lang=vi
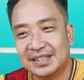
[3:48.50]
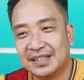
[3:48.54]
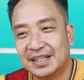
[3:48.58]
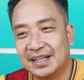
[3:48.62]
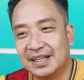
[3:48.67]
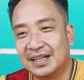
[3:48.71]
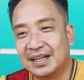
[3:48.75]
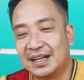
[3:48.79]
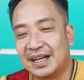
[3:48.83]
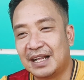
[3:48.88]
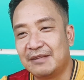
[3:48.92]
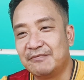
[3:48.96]

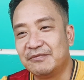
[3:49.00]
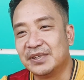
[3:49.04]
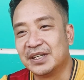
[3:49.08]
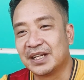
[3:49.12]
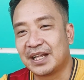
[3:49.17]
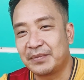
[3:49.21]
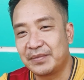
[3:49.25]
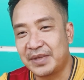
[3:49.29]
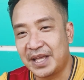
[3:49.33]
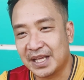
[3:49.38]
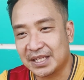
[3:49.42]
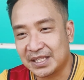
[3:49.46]
à, anh vừa tham
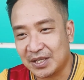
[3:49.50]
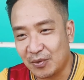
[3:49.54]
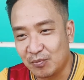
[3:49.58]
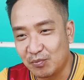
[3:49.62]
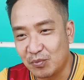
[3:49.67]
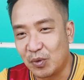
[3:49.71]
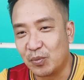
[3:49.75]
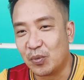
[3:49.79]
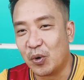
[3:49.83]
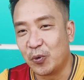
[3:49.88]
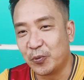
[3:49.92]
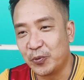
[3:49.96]
gia xong một
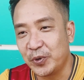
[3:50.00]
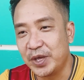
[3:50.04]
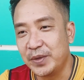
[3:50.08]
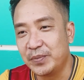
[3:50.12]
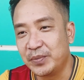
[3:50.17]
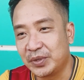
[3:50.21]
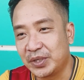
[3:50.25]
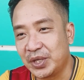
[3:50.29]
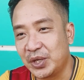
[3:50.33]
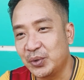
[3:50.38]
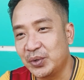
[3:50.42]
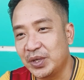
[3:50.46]
bộ
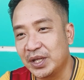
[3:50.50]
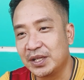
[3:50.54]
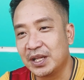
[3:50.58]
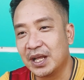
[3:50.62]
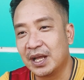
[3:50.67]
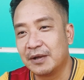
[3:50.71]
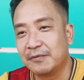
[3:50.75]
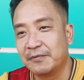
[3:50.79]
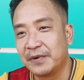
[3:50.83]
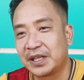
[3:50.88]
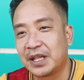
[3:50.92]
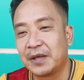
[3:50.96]
phim chiếu trên
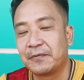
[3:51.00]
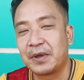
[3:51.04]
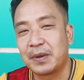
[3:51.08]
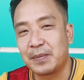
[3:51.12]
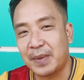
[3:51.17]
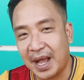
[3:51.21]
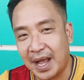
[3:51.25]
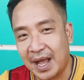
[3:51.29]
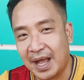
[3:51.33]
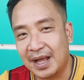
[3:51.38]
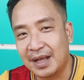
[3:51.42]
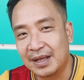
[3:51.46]
ờ,
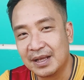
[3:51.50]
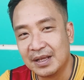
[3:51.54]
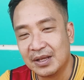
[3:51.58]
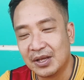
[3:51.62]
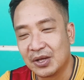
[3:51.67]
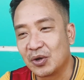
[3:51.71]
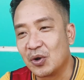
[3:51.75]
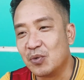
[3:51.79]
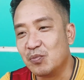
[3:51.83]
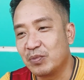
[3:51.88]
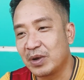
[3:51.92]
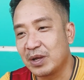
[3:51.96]
VTV3
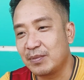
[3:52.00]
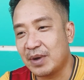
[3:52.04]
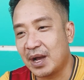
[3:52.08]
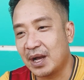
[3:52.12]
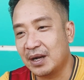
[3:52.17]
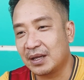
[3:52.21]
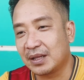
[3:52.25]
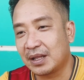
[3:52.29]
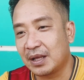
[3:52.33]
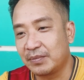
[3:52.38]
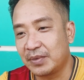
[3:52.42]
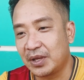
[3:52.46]
cũng may mắn
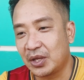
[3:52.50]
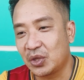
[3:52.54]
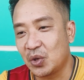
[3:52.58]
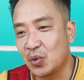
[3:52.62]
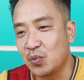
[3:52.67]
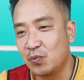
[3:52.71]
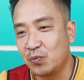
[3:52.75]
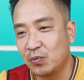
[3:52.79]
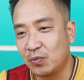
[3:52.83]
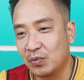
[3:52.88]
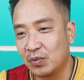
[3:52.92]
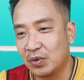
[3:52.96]
là tham gia chung
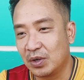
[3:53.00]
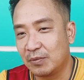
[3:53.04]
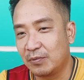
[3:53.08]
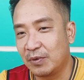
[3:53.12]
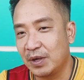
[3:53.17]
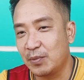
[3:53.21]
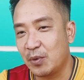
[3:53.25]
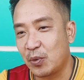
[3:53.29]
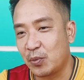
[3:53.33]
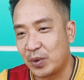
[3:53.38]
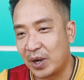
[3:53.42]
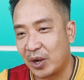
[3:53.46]
với
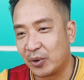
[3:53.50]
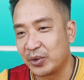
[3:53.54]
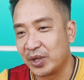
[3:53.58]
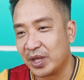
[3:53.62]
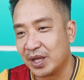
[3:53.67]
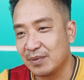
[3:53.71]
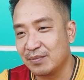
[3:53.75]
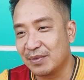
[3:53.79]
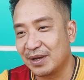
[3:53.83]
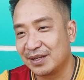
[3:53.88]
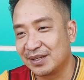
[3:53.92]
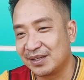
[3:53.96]
một đạo
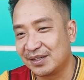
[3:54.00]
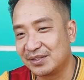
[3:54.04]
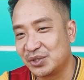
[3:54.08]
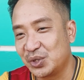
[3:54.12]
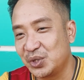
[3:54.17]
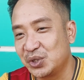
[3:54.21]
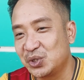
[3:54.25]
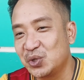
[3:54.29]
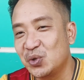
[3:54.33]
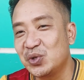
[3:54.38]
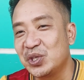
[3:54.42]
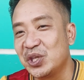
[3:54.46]
diễn mà xuyên
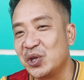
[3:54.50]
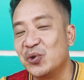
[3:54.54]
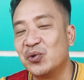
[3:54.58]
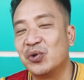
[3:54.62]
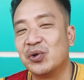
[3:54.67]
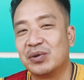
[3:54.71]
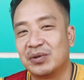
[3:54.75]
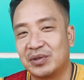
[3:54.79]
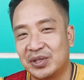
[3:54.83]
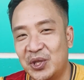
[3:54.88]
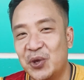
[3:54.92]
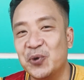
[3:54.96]
suốt nhiều
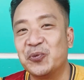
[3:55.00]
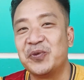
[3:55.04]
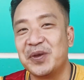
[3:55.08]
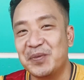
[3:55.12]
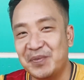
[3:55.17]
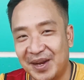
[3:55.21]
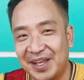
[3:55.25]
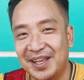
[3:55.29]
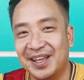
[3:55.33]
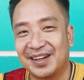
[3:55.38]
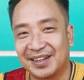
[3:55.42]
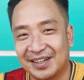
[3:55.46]
nhiều phim
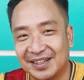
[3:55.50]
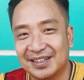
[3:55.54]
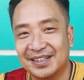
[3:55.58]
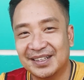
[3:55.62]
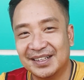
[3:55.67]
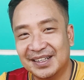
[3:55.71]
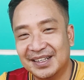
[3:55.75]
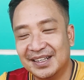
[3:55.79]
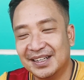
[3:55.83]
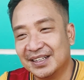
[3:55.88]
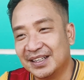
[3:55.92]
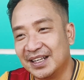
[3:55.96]
liền rồi
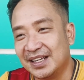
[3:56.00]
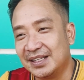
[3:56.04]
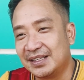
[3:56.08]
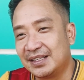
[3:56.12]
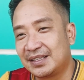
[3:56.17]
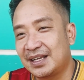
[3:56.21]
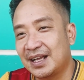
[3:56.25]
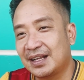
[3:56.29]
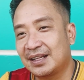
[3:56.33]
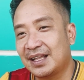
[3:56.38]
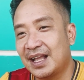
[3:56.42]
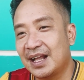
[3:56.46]
thì
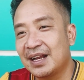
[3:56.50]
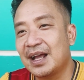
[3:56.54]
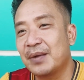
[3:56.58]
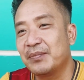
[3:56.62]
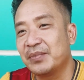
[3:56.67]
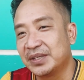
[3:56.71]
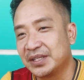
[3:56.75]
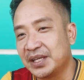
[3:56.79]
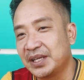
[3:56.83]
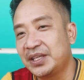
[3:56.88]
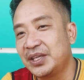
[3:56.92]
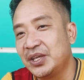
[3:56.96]
chắc tháng năm này
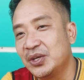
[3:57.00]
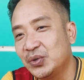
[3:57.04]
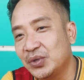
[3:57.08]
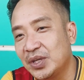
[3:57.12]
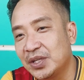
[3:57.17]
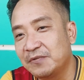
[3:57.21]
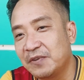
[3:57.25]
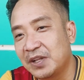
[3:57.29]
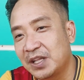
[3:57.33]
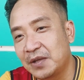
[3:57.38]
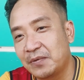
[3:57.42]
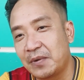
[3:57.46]
sẽ chiếu trên
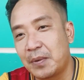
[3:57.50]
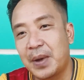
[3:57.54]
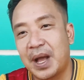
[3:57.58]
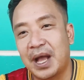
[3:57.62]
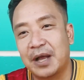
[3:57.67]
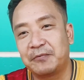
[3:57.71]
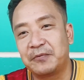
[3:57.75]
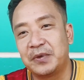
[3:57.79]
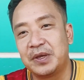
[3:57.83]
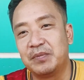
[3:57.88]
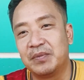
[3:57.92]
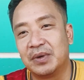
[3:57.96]
VTV3
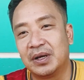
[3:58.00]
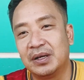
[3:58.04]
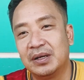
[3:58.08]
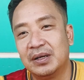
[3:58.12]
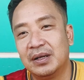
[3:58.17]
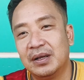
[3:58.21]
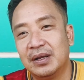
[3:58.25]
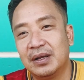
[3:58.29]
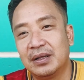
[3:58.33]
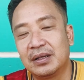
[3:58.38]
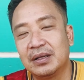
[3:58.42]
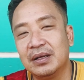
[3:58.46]
phim ờ,
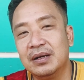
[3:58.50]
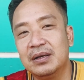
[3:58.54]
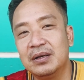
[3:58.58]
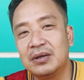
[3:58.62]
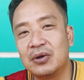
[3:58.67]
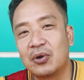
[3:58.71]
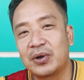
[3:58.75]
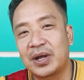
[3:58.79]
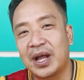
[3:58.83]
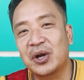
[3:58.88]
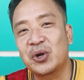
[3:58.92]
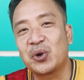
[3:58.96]
Thương
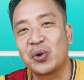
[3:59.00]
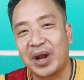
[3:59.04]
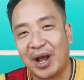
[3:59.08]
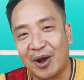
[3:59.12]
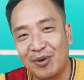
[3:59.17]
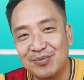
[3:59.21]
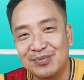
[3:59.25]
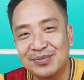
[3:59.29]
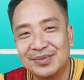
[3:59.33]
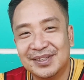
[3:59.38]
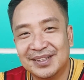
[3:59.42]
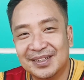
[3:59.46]
con cá rô đồng
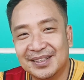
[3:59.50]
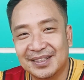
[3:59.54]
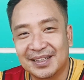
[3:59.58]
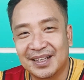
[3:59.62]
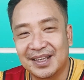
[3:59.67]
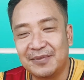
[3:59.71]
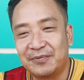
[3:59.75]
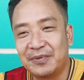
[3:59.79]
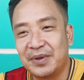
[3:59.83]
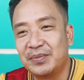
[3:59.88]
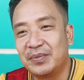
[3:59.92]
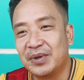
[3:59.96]
thì
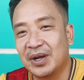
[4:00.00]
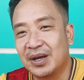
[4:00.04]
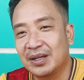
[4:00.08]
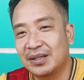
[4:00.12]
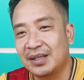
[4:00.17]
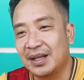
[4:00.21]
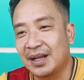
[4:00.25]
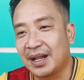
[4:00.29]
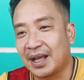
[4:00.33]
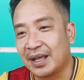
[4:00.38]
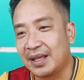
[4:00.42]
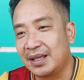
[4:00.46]
phim đó thì
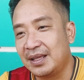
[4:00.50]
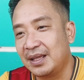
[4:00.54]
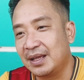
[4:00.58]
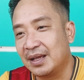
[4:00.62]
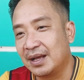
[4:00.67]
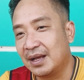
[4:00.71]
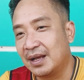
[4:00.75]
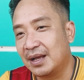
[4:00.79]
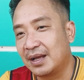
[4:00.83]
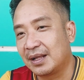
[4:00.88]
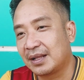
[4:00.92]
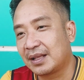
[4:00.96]
lại
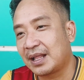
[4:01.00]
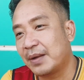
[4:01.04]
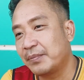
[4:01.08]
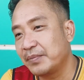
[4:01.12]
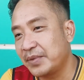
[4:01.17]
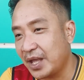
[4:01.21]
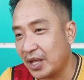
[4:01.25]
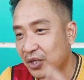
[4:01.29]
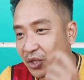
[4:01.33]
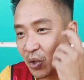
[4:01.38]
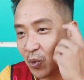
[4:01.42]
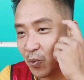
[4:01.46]
tham
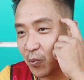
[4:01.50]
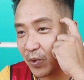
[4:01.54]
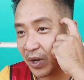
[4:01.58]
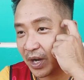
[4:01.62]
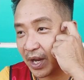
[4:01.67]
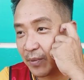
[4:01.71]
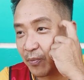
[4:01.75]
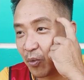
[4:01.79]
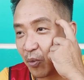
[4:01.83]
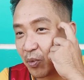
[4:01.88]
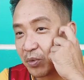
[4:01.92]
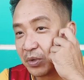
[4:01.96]
gia chung với lại
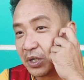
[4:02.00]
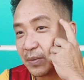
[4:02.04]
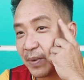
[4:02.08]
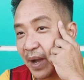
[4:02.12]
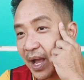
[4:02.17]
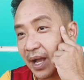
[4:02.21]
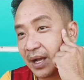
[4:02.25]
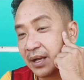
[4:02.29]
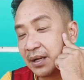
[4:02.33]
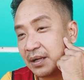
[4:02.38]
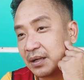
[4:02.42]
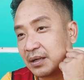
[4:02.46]
một người
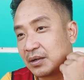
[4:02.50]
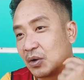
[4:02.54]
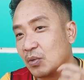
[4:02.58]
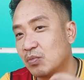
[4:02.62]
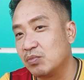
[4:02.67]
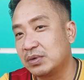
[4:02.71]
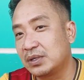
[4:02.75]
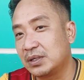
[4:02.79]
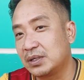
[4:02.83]
bạn cũng